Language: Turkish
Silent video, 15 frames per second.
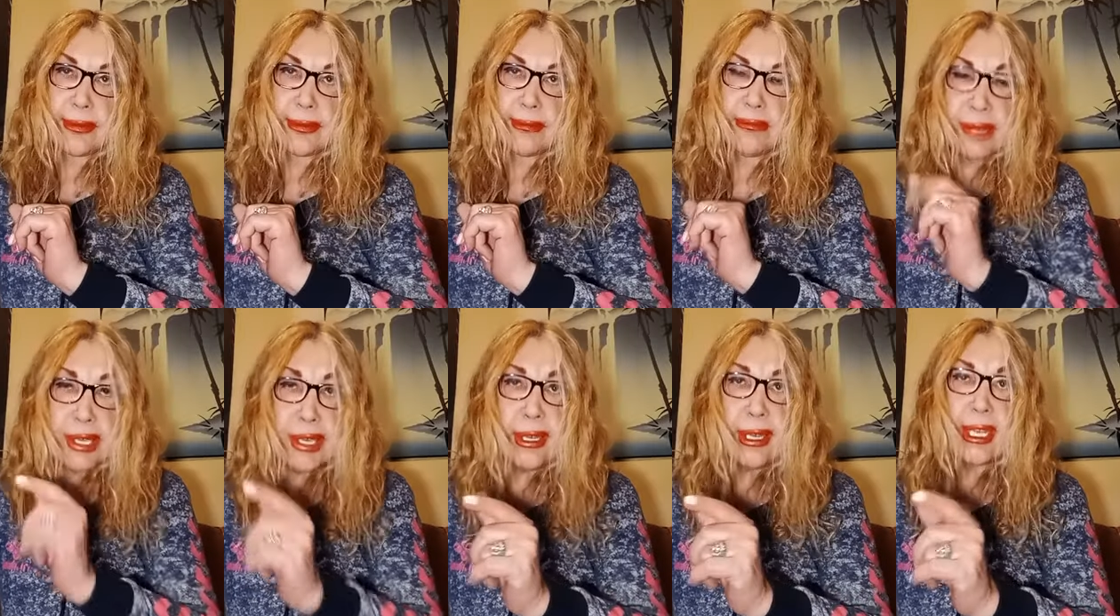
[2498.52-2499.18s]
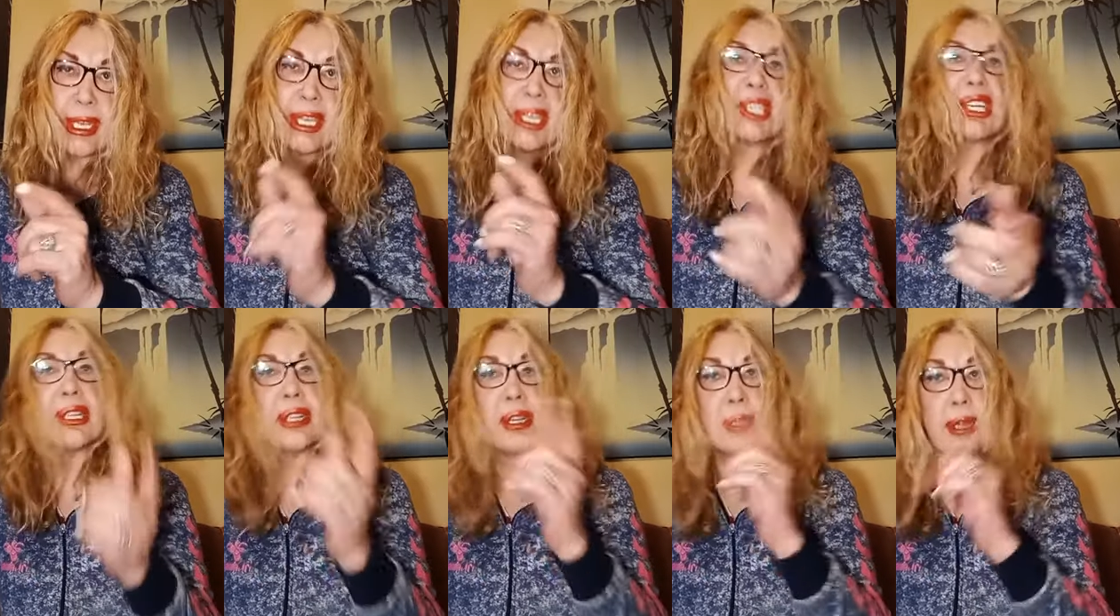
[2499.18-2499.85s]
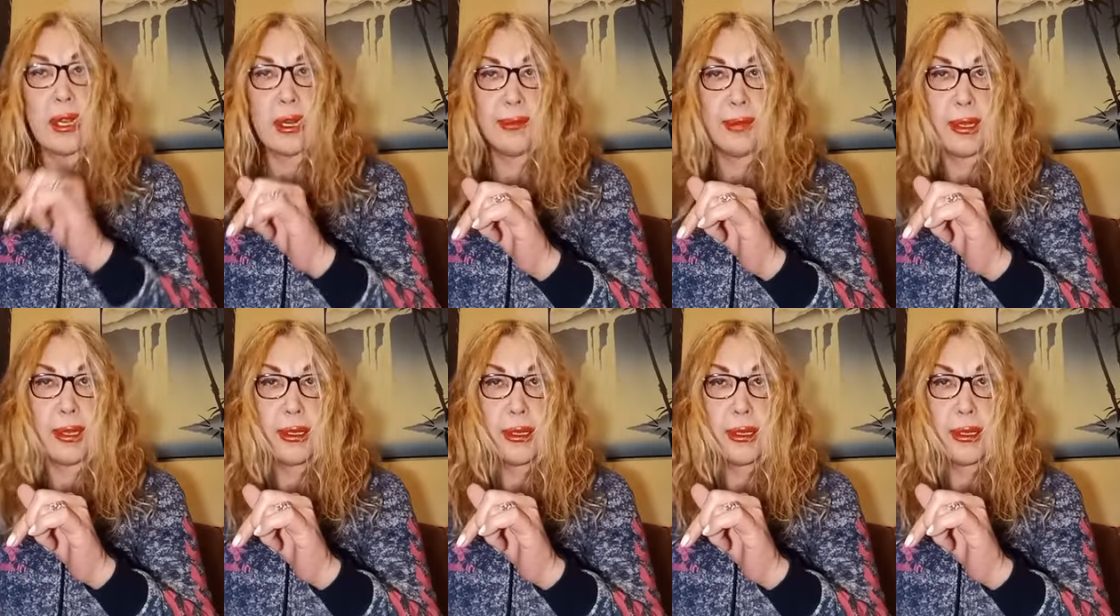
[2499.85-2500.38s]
mi yaşadıkları mı?